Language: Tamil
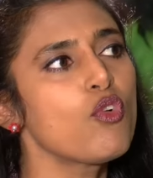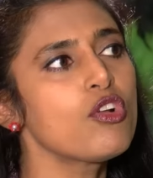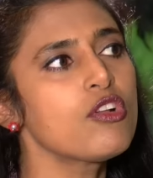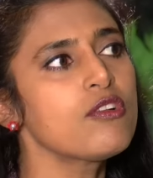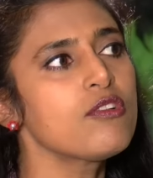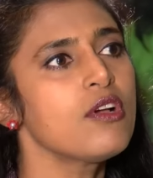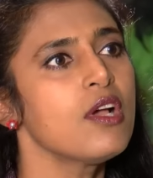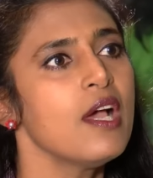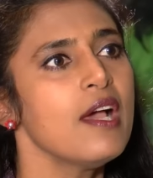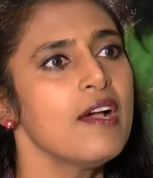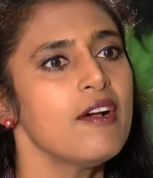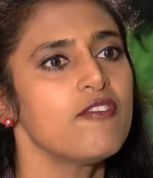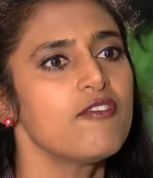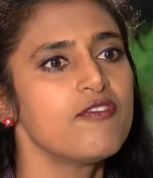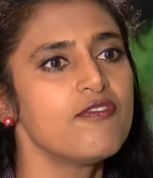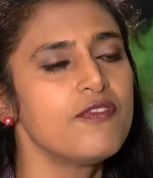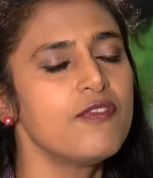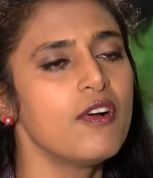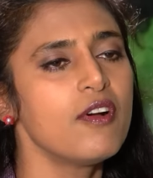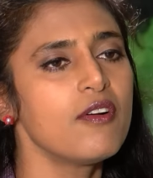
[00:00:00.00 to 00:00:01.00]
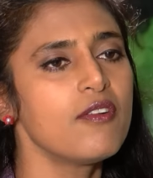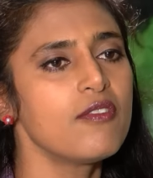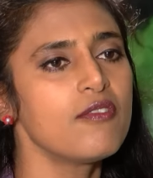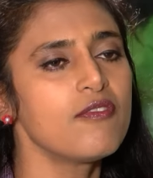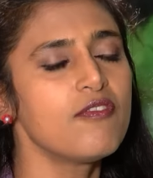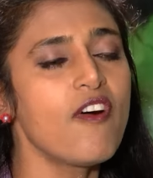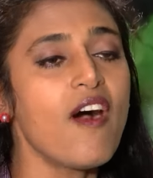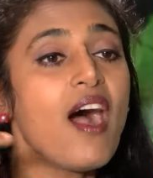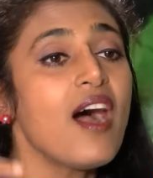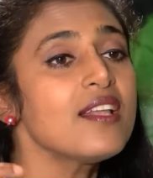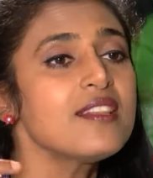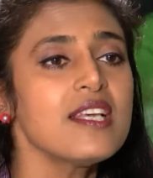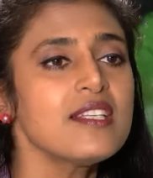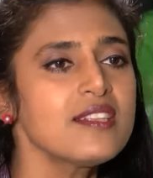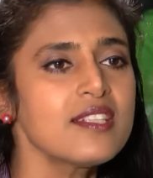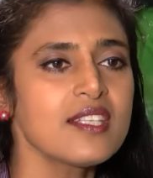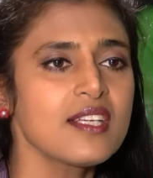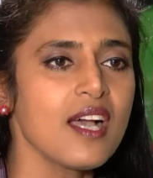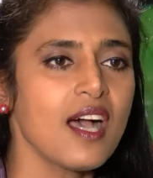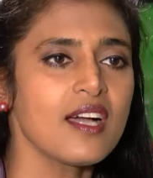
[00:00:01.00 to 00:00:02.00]
ஒரு
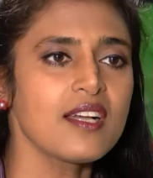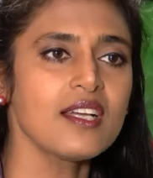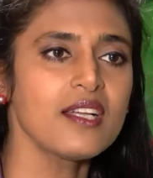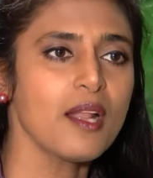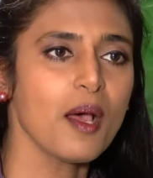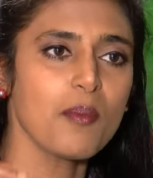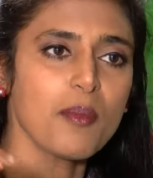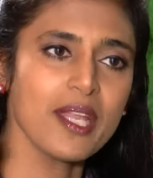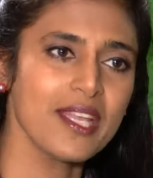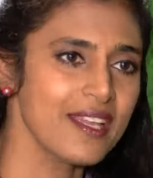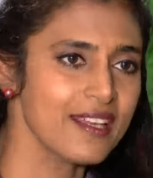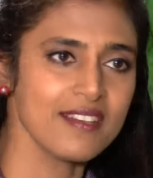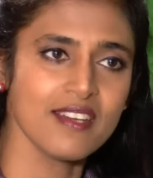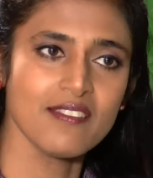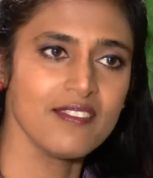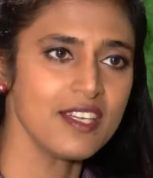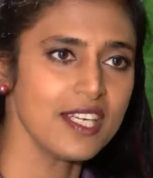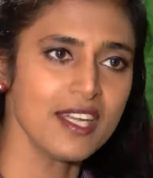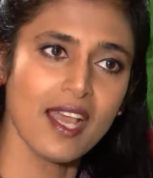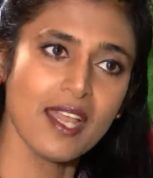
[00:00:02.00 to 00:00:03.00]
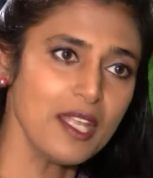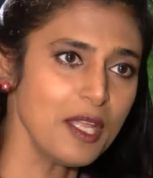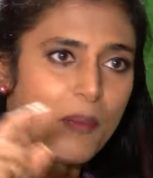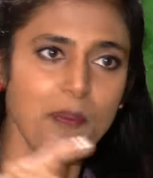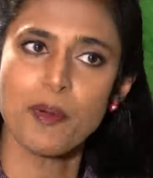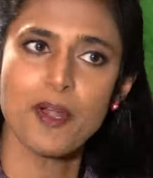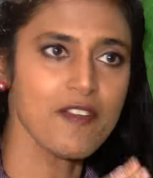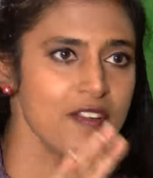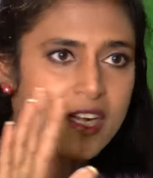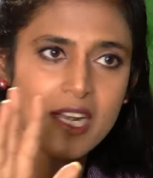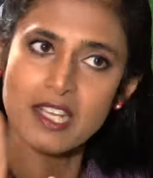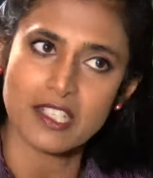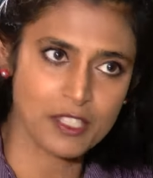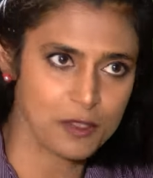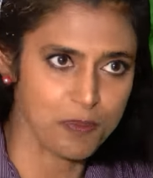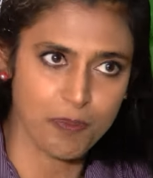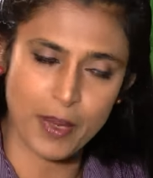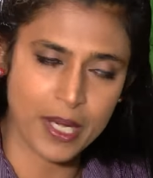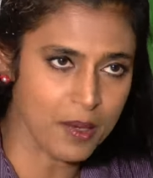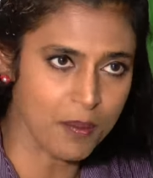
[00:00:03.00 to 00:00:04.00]
வாதத்துக்காக நாம எதை வேணா எப்படி வேணா
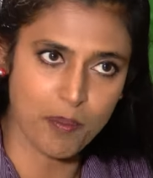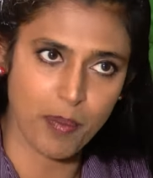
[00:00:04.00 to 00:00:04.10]
ஸ்பின்